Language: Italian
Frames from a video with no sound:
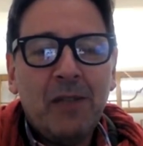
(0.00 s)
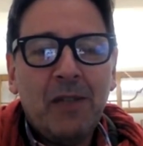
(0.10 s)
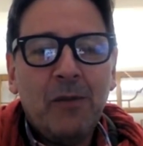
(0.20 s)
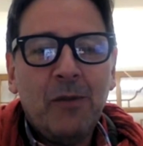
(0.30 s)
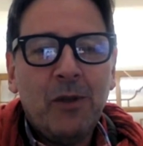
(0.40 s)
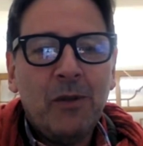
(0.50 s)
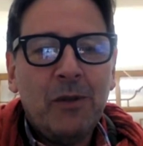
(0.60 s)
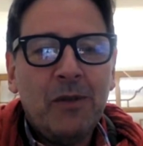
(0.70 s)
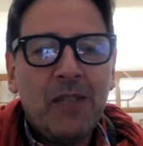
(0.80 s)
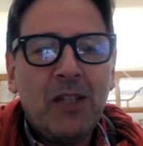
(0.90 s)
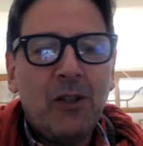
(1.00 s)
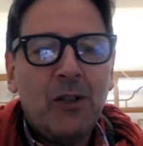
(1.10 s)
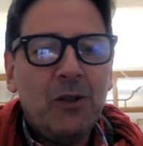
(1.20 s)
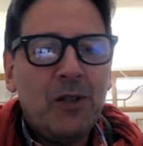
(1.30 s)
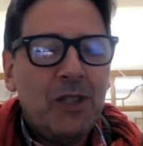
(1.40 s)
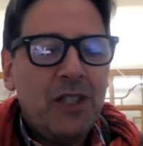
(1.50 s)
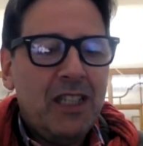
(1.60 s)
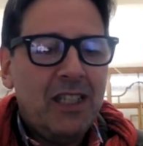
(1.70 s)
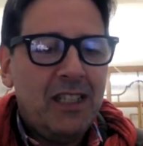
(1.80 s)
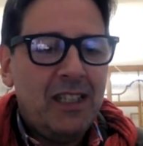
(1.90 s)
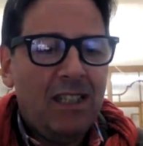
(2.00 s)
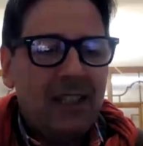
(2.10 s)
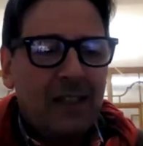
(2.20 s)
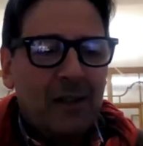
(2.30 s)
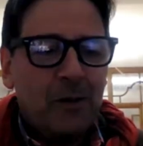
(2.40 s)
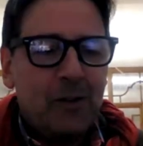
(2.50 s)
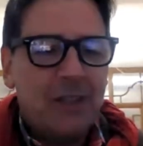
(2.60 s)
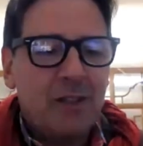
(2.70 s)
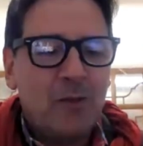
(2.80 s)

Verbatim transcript: un lavoro come psicologi, cioè, è, è così.